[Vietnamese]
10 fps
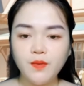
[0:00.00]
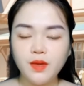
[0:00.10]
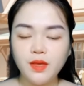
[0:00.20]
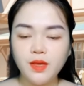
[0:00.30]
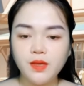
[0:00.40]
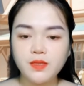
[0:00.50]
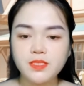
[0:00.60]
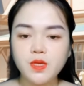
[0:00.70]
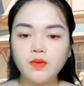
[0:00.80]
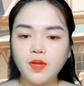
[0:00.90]
Nhạc Đình
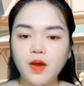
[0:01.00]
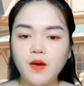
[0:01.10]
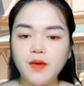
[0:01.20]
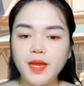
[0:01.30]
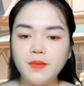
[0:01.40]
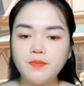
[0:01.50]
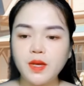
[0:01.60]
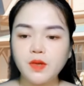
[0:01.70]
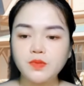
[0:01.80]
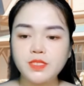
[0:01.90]
thực sự rất bận.
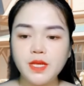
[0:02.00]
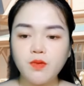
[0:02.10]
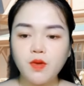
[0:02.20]
Đêm qua